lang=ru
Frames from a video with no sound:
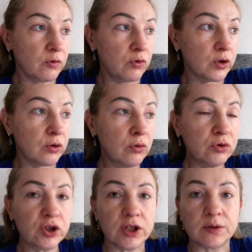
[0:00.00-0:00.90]
Вот. Но
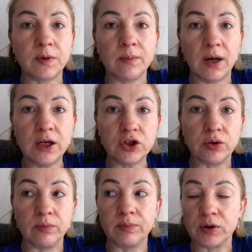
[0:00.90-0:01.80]
лучше сейчас переболеть,
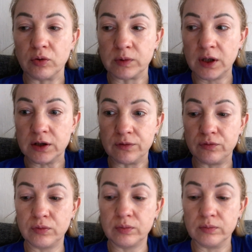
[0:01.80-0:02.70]
чем потом, знаете,
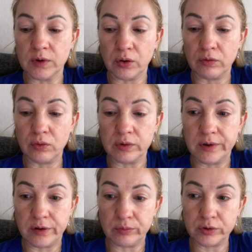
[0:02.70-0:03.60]
на Новый год
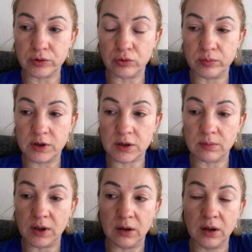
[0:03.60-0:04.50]
где-нибудь
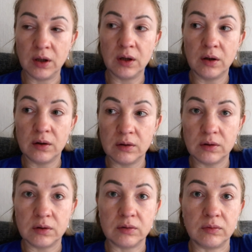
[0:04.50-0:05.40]
срубиться, блин.
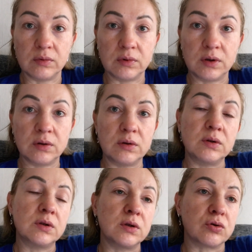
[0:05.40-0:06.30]

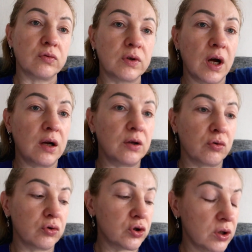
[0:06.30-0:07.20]
Единственное, что Виталия не
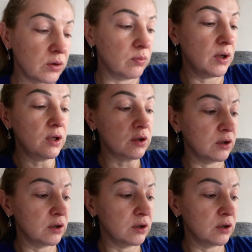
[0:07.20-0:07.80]
хочет сейчас болеть,